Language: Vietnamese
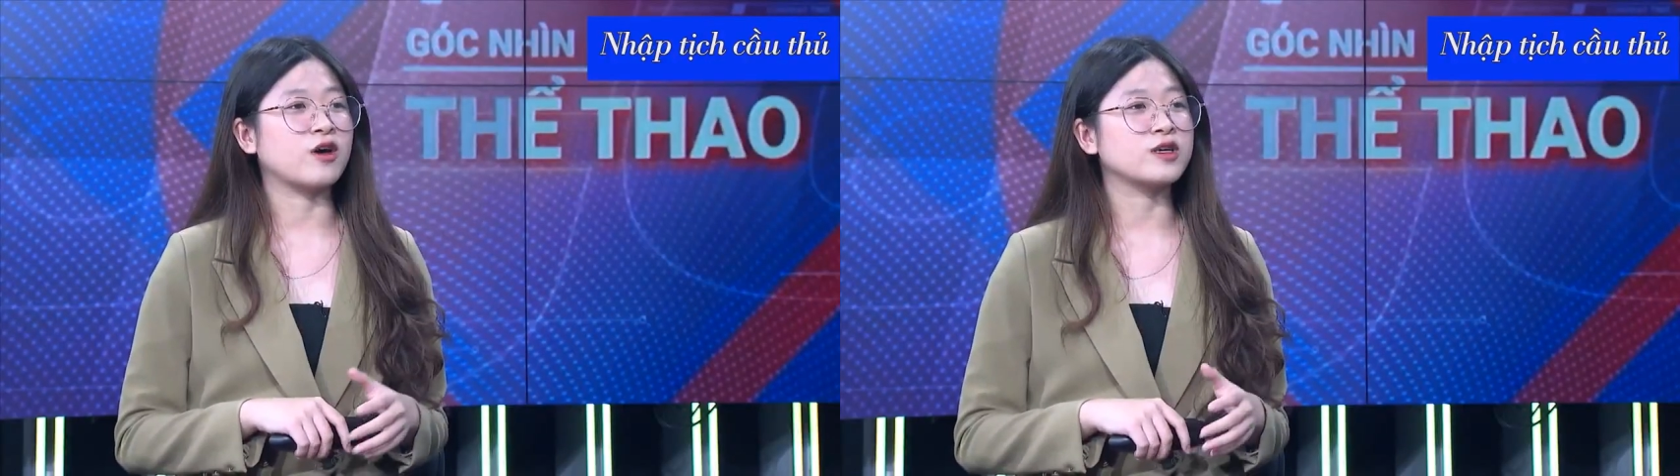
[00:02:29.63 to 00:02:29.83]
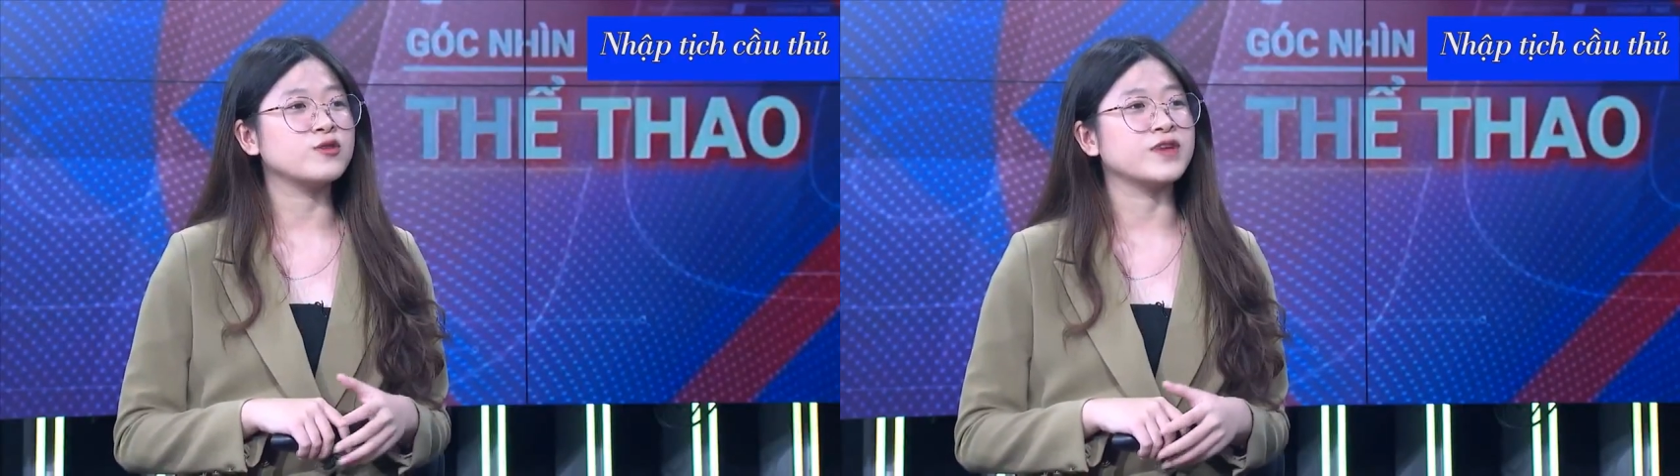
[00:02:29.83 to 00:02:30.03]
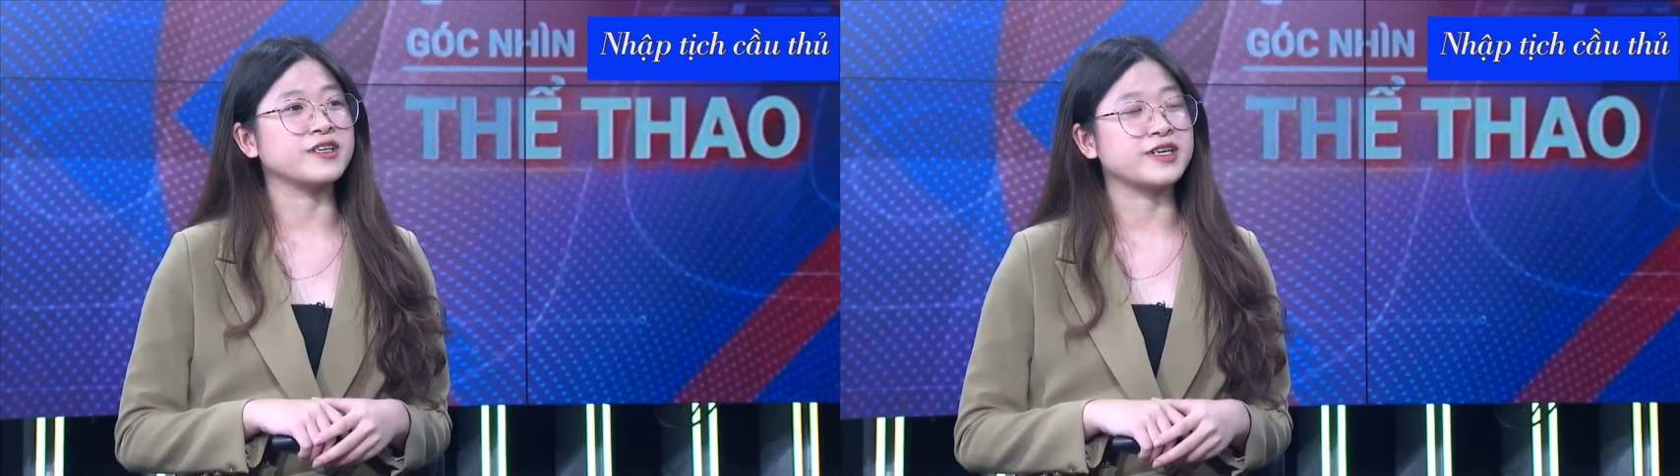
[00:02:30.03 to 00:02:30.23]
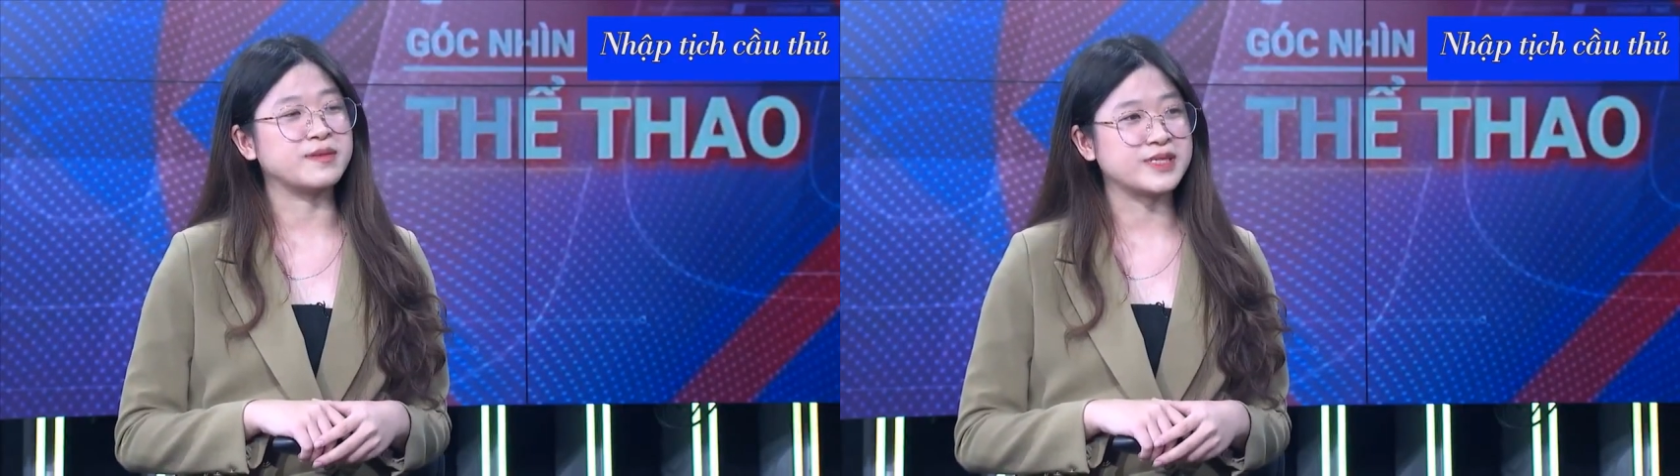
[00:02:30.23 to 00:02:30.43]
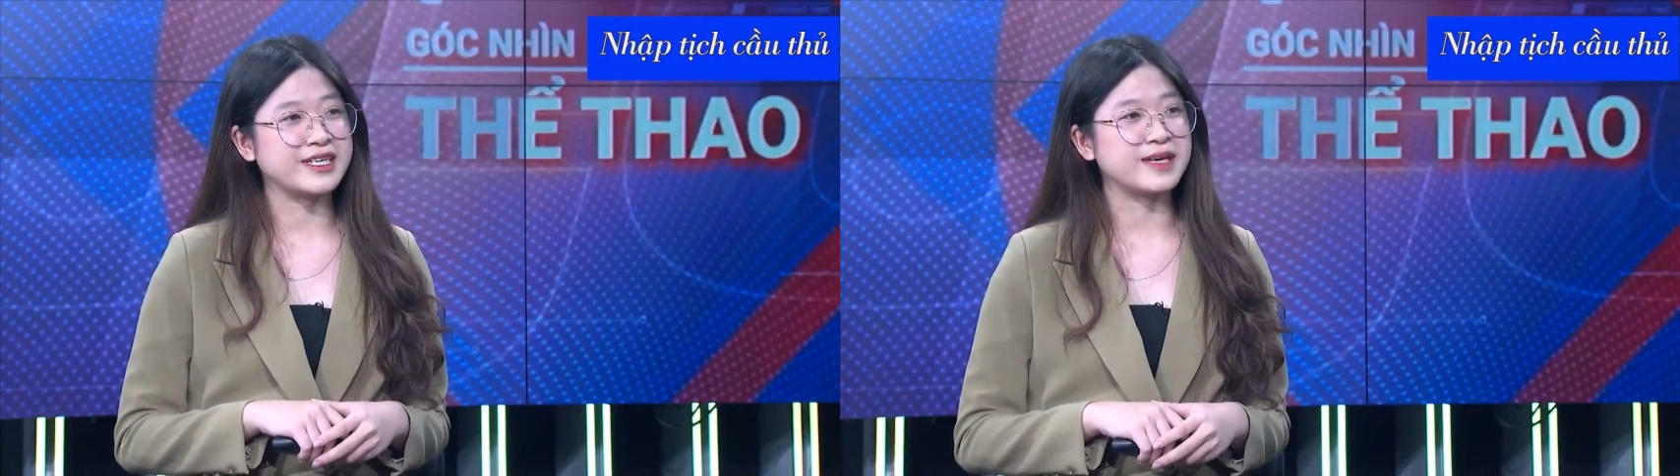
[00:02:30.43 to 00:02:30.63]
có ưu và
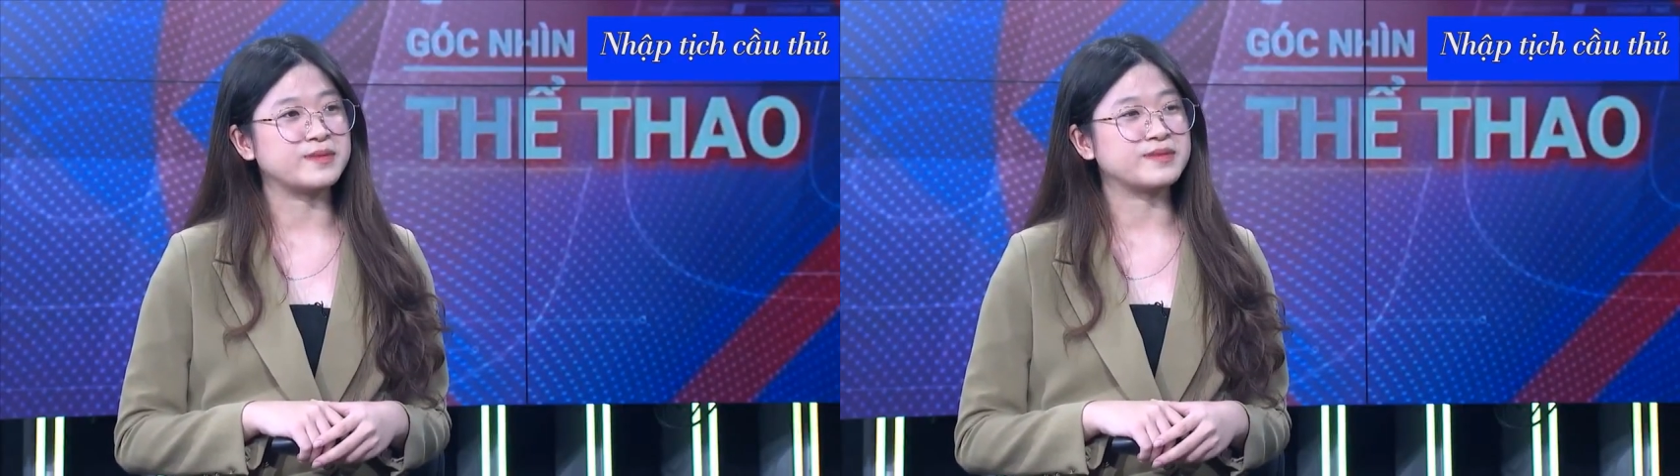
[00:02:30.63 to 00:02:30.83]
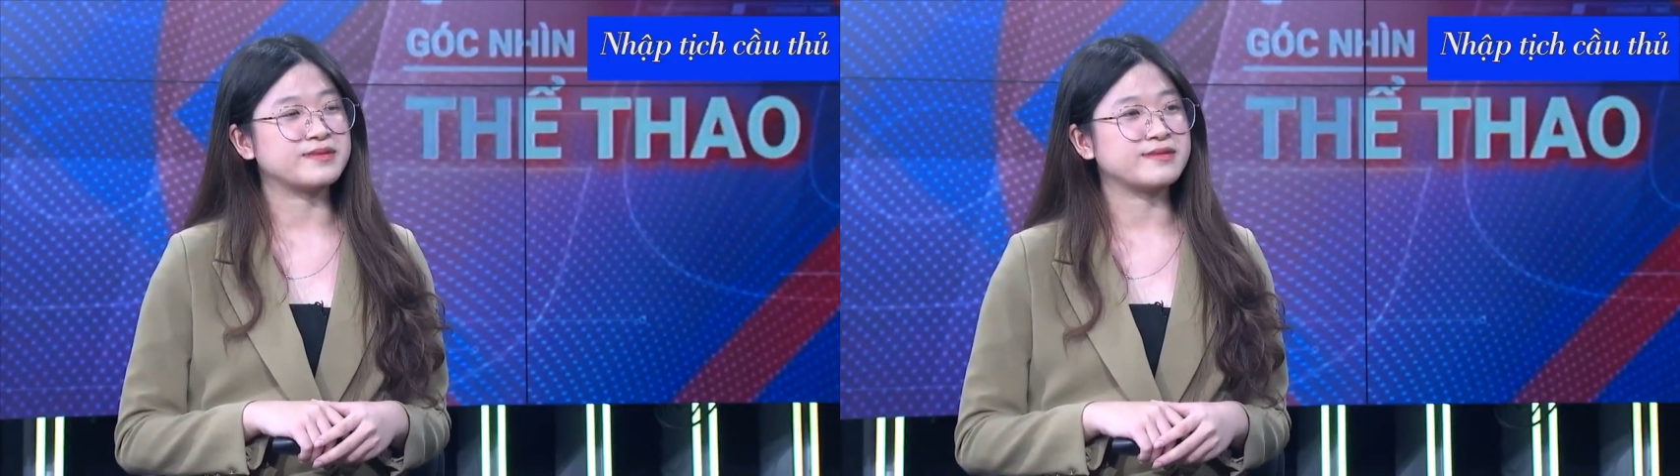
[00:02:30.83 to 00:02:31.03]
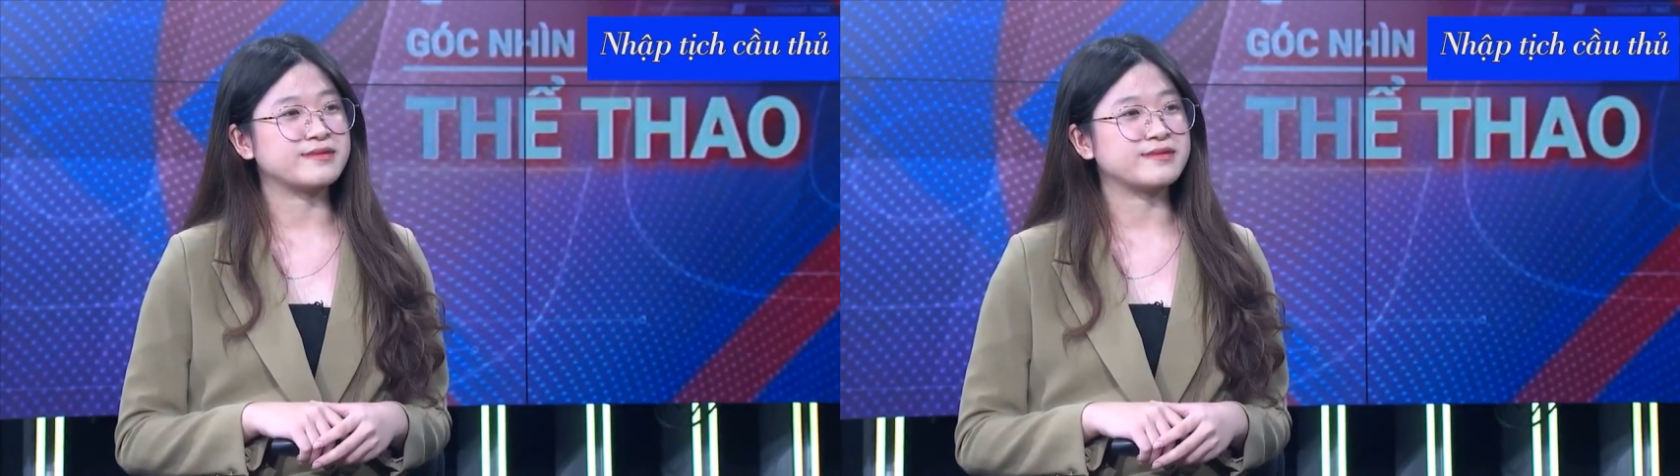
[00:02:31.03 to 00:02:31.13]
nhược điểm gì ạ?